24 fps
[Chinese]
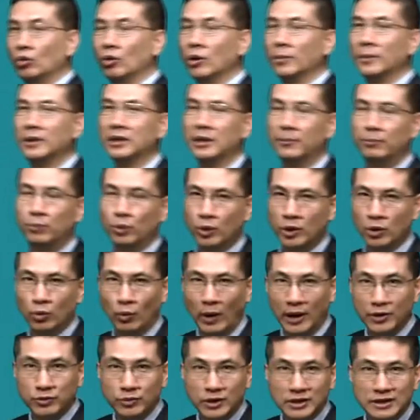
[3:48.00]
我们呢不会
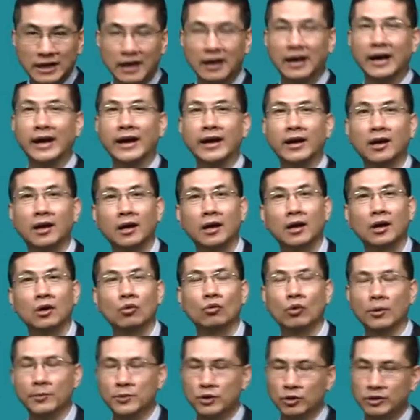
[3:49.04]
完全展开，
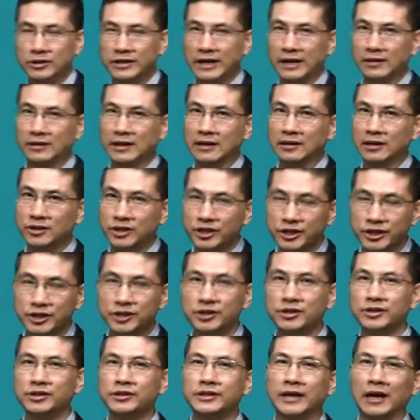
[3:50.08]
我们就简单的提
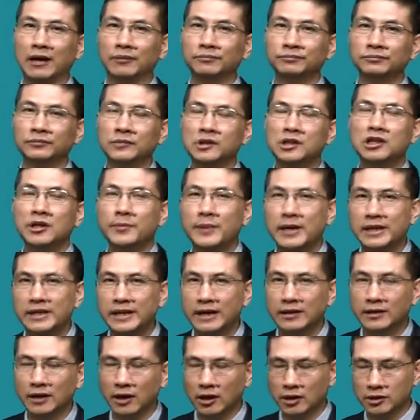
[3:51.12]
示一下，个别
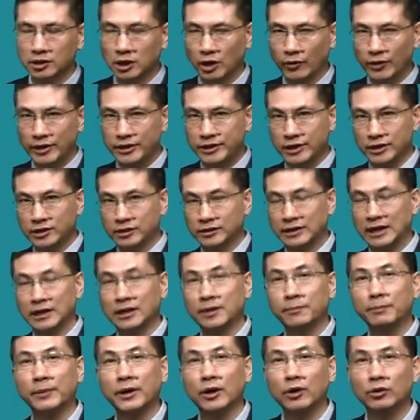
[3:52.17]
点呢稍微解释它
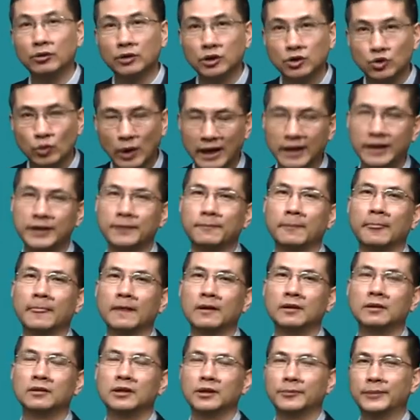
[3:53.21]
的背后的原理，
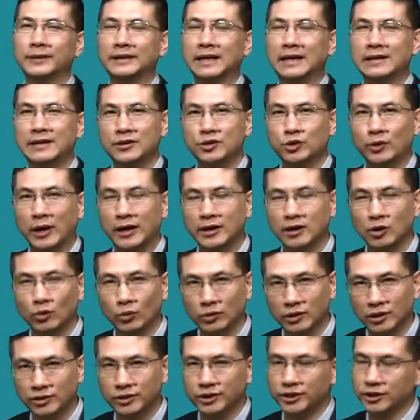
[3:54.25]
那么大家就按照
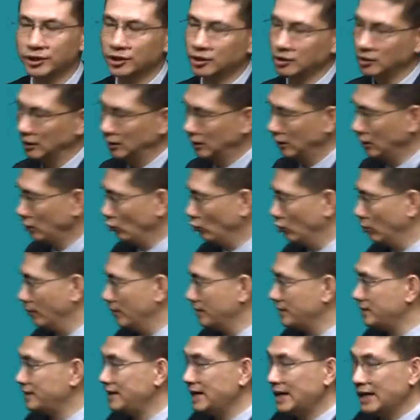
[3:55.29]
我的提示，我
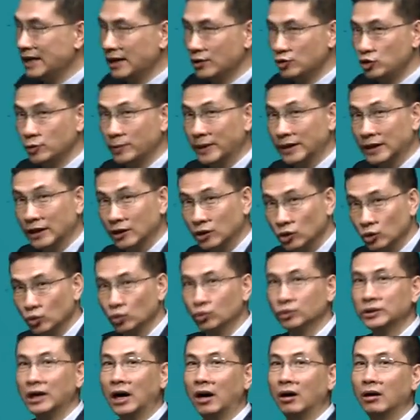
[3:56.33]
们尽量去把它
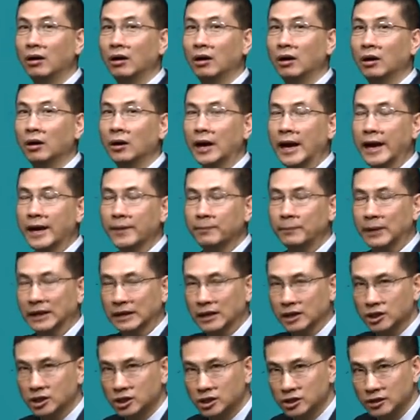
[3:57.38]
读到，哎，把
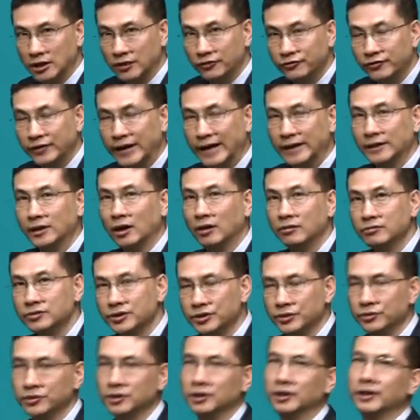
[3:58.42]
它适当覆盖到，
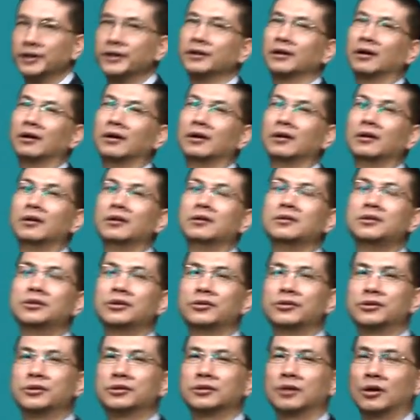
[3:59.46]
这就可以了。这
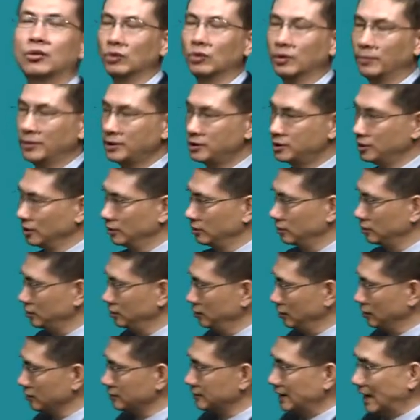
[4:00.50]
就是我们整
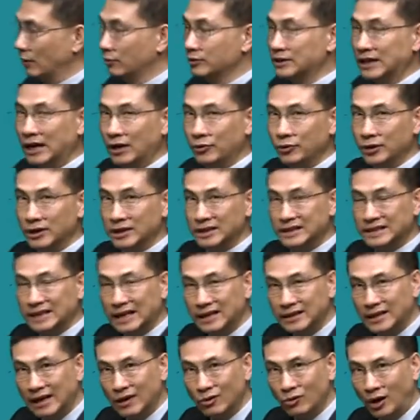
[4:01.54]
个财务战略
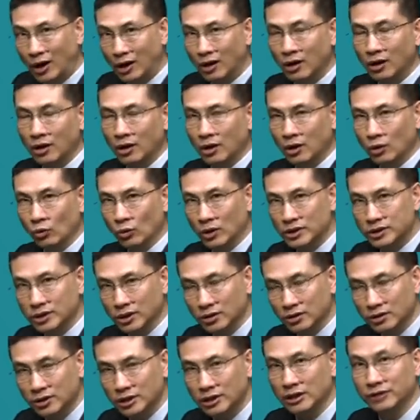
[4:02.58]
三大块，我
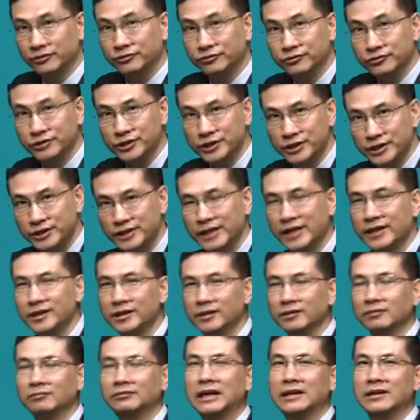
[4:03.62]
整体的复习建
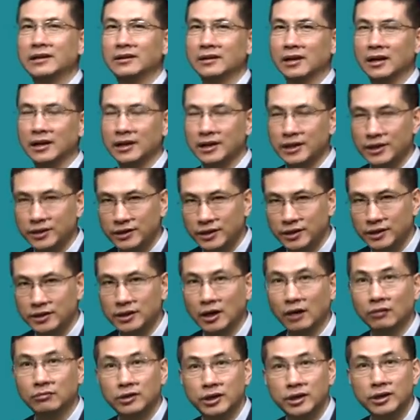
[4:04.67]
议，大家呢一定
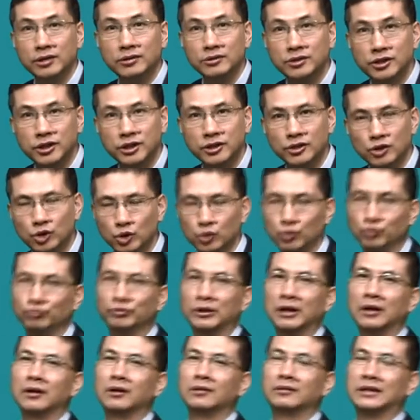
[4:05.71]
要听清楚。
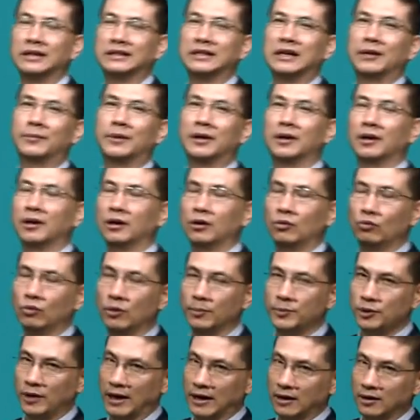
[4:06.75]
那下边呢，我
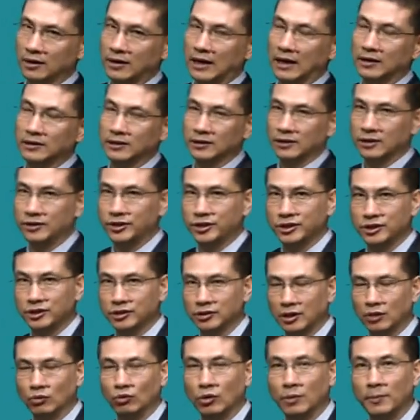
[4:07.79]
们就按照刚才的提示
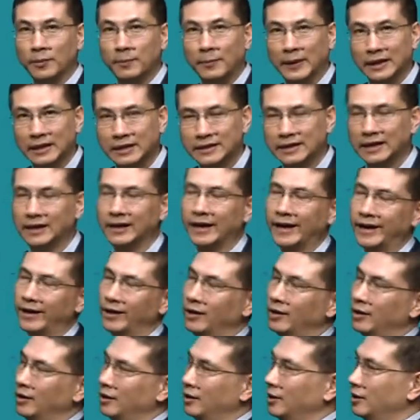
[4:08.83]
呢，我们把它展开。
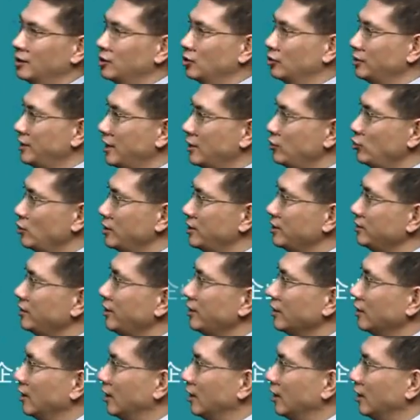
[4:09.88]
首先学习第一